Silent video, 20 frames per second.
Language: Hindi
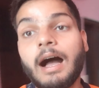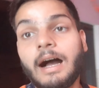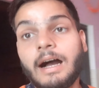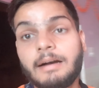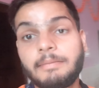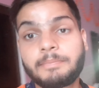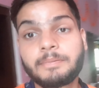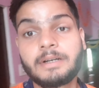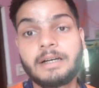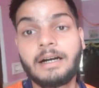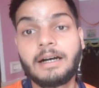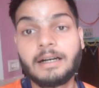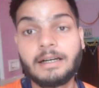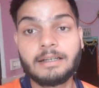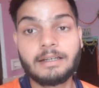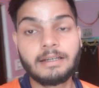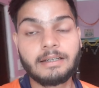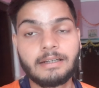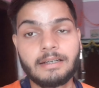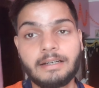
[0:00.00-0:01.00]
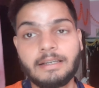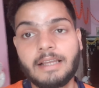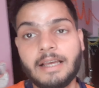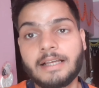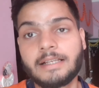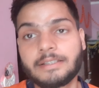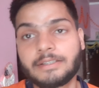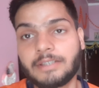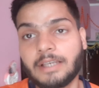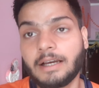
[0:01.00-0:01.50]
आपका
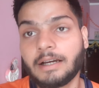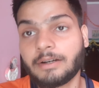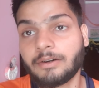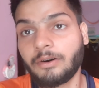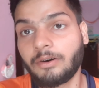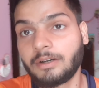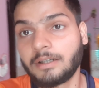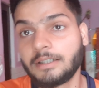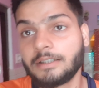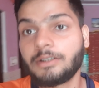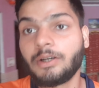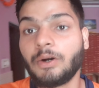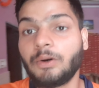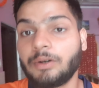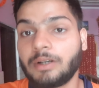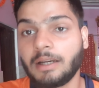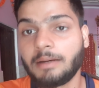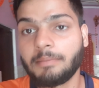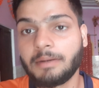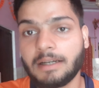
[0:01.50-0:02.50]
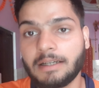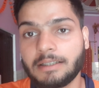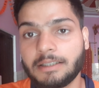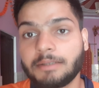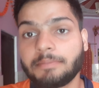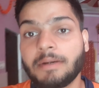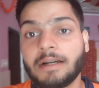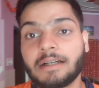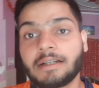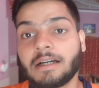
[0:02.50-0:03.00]
रिलायंसा कॉलेज होटल
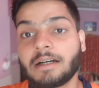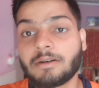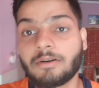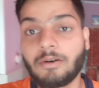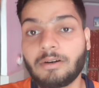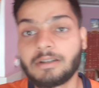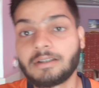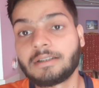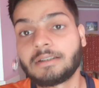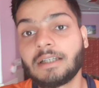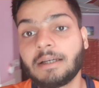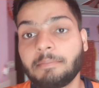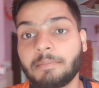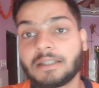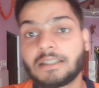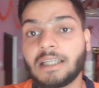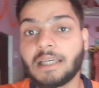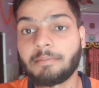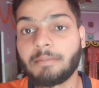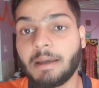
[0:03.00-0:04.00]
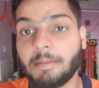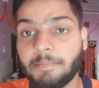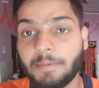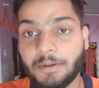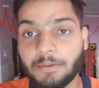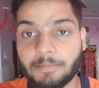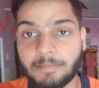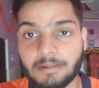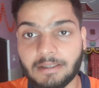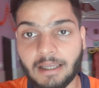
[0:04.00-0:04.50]
मैनेजमेंट का कॉलेज है बसई में
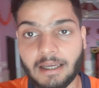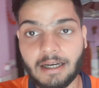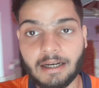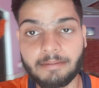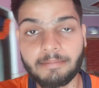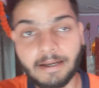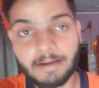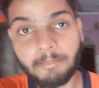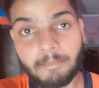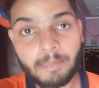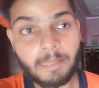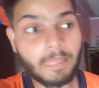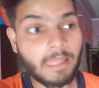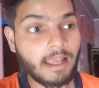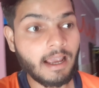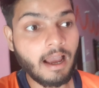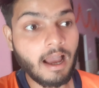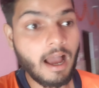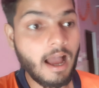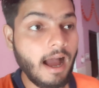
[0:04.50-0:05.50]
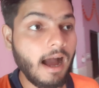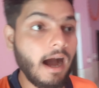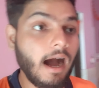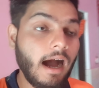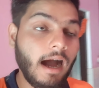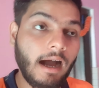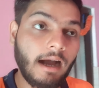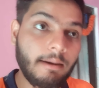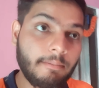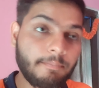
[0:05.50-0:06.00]
पिरुमदारा में
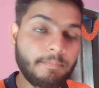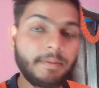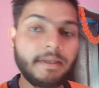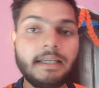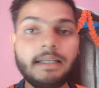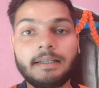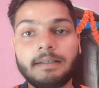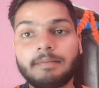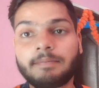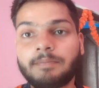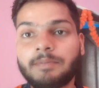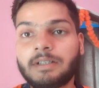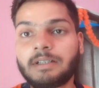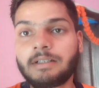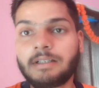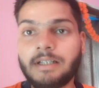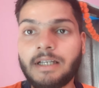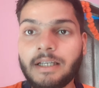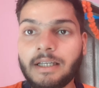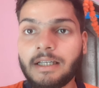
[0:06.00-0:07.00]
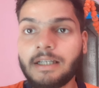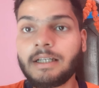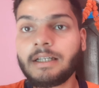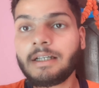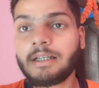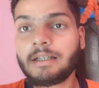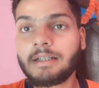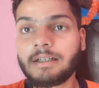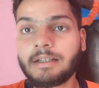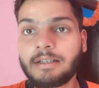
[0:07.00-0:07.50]
आप भी डी
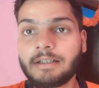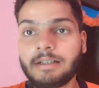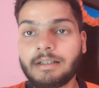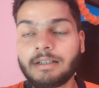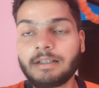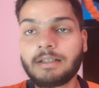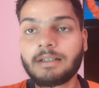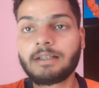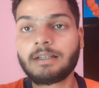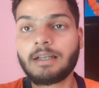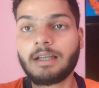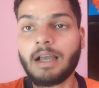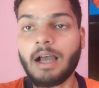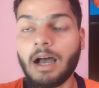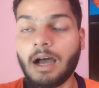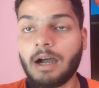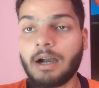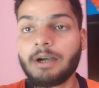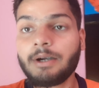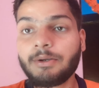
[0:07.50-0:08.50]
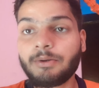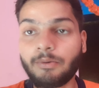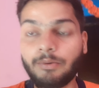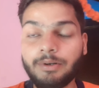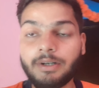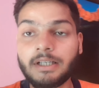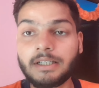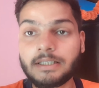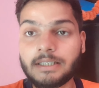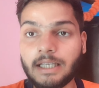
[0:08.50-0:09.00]
आर
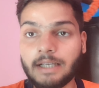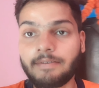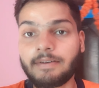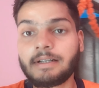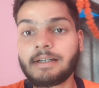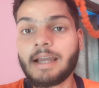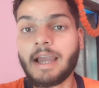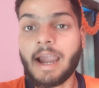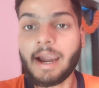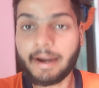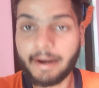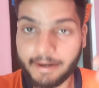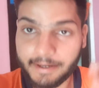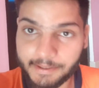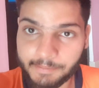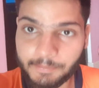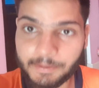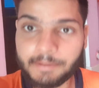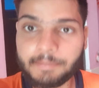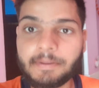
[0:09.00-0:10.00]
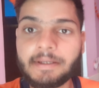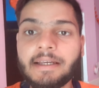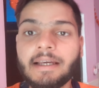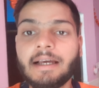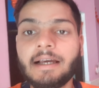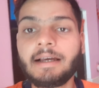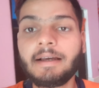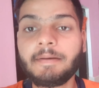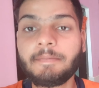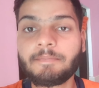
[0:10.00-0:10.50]
ट्वेंटी सेवन अकेडमी भी
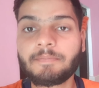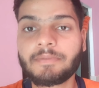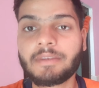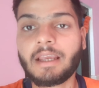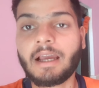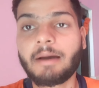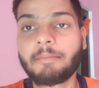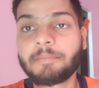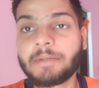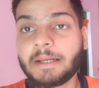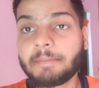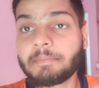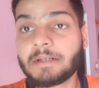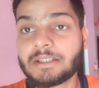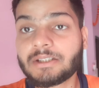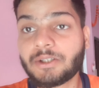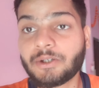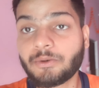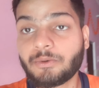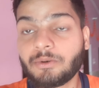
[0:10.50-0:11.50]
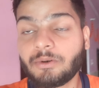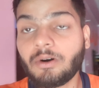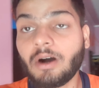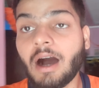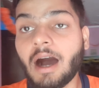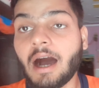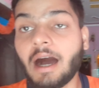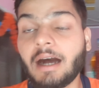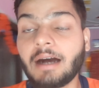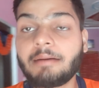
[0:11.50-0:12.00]
है अपने बच्चों को
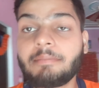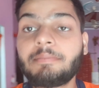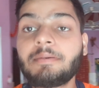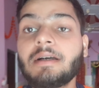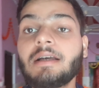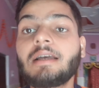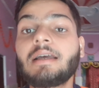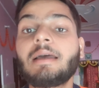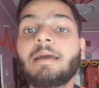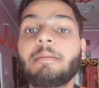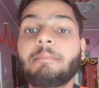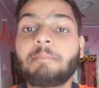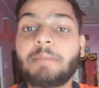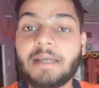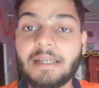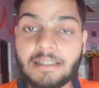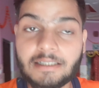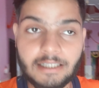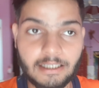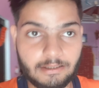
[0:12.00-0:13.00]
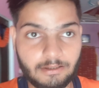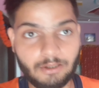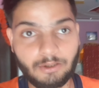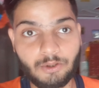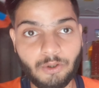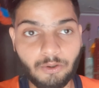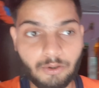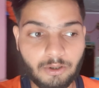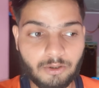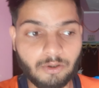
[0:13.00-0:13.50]
आप भेज सकते हो
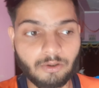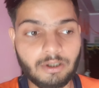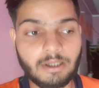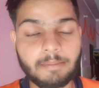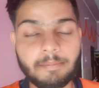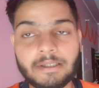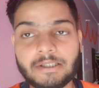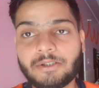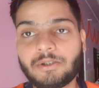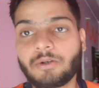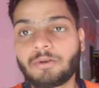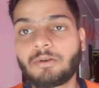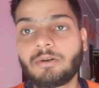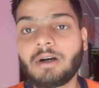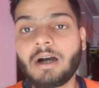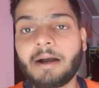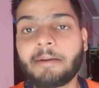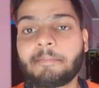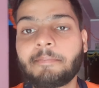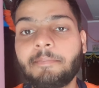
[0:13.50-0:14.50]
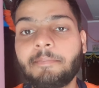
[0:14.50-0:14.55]
छोटे छोटे बच्चों को आप